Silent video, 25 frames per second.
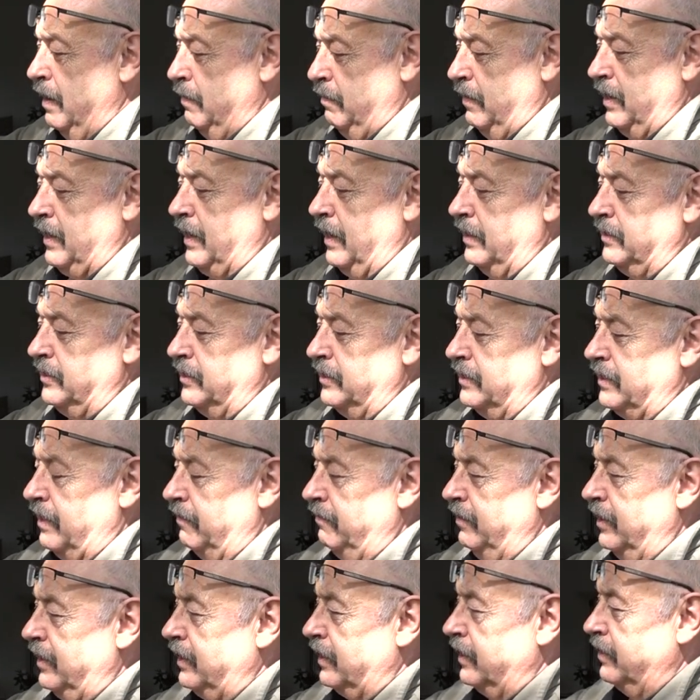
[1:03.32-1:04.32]
man kann sich
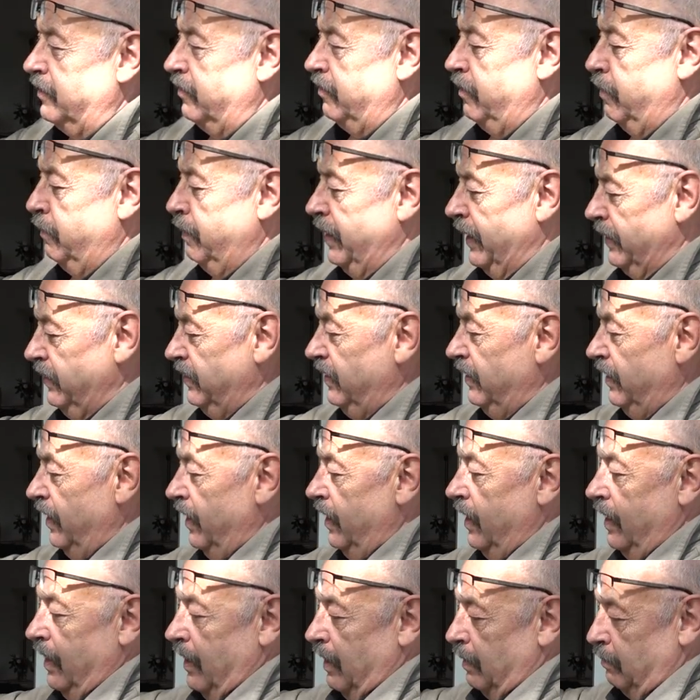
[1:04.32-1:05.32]
da wirklich verbrennen.
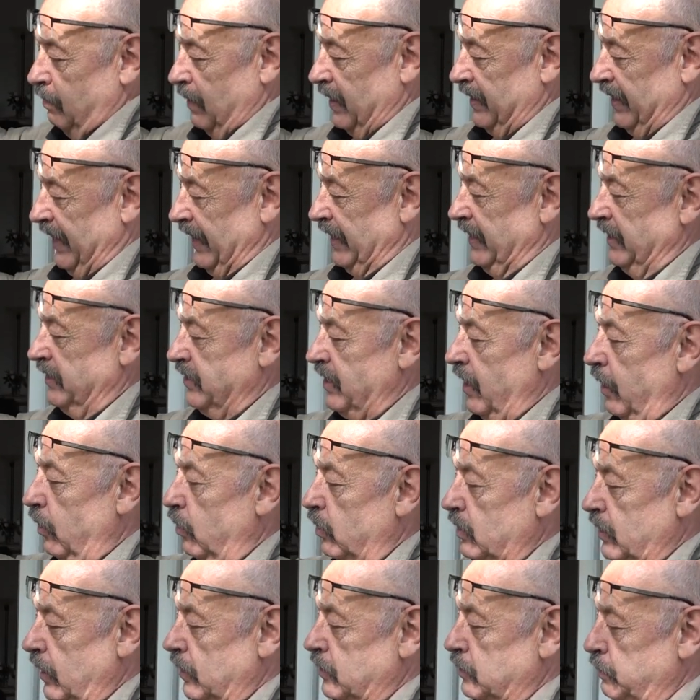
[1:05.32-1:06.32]
Man riecht
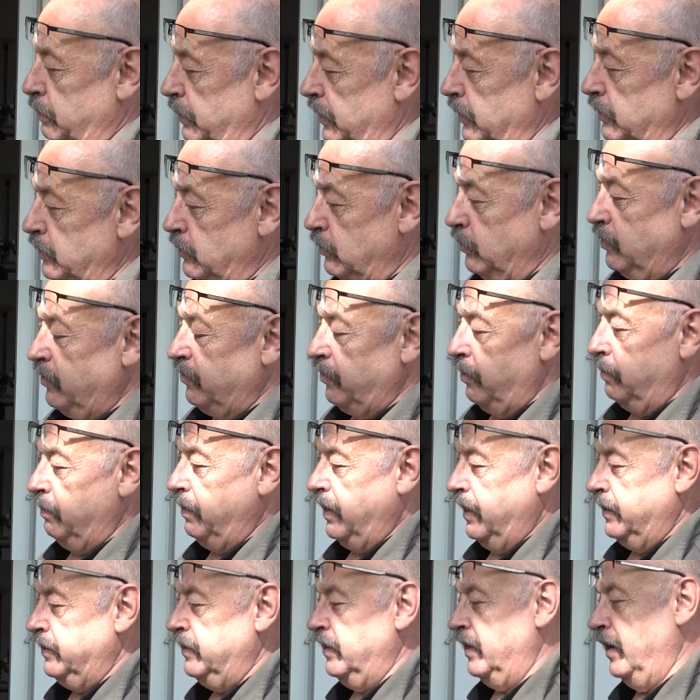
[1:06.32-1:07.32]
auch, dass Spiritus
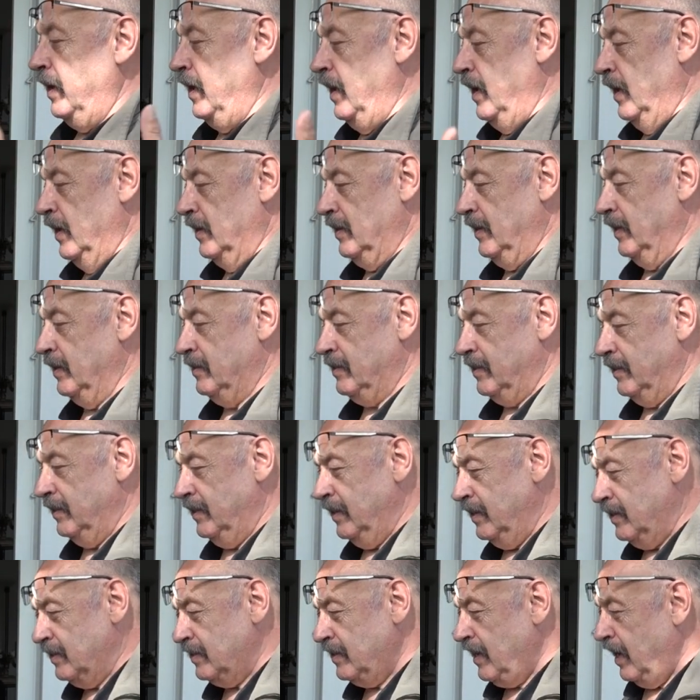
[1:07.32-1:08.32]
verbrennt. Deswegen,
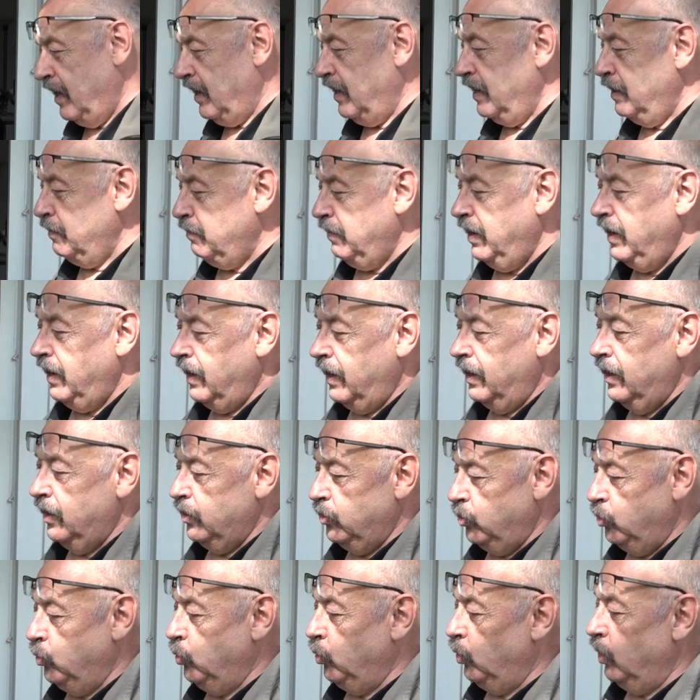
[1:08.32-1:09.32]
ich sage immer,
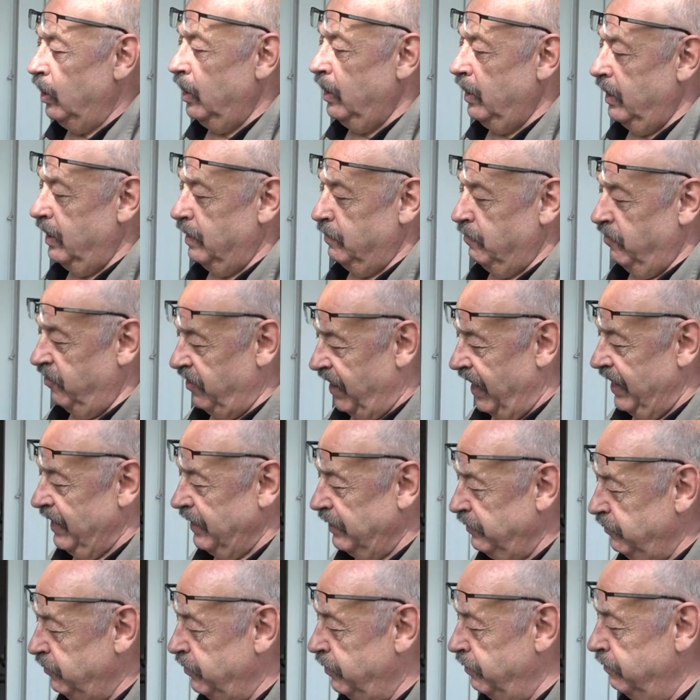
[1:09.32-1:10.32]
nur im
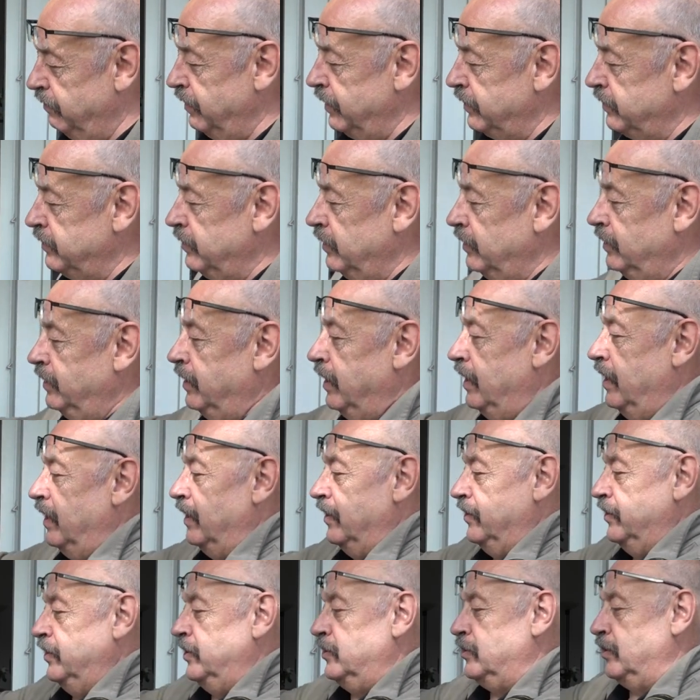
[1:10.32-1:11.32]
Freien verwenden,
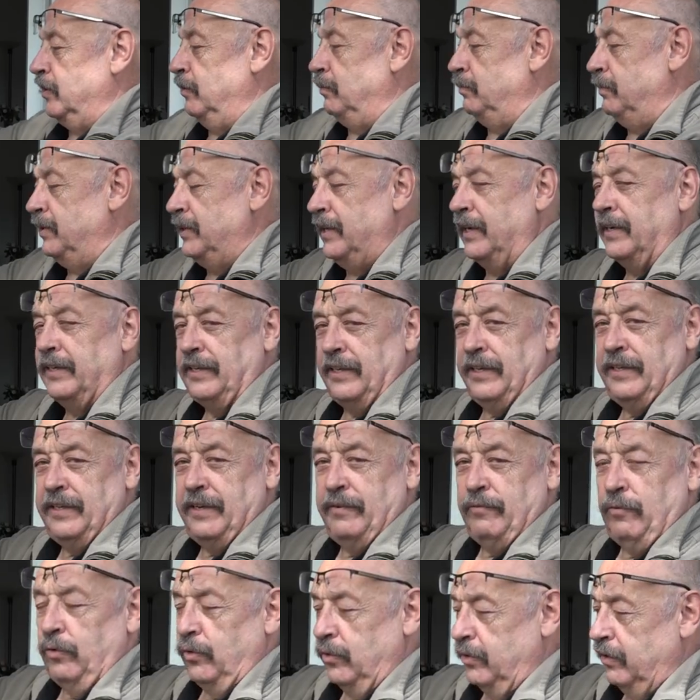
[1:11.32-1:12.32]
nicht unbedingt in
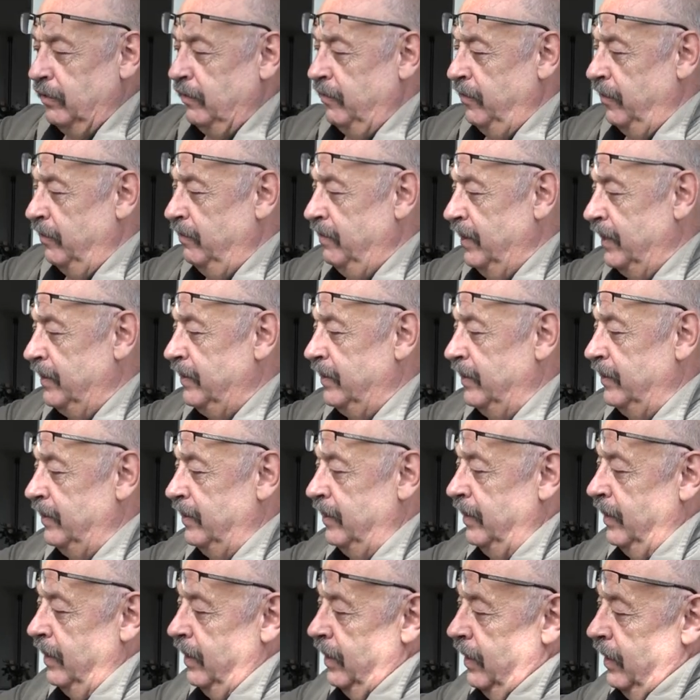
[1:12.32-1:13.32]
der Wohnung
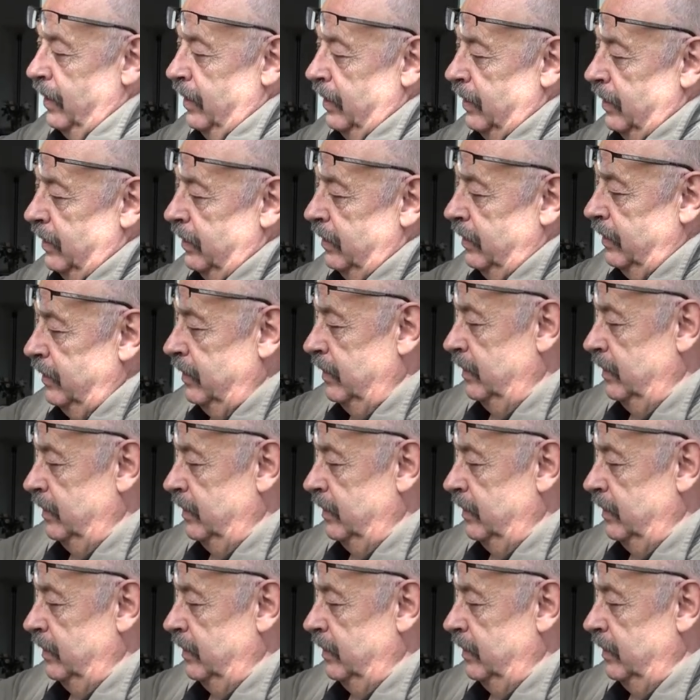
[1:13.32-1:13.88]
verwenden äh,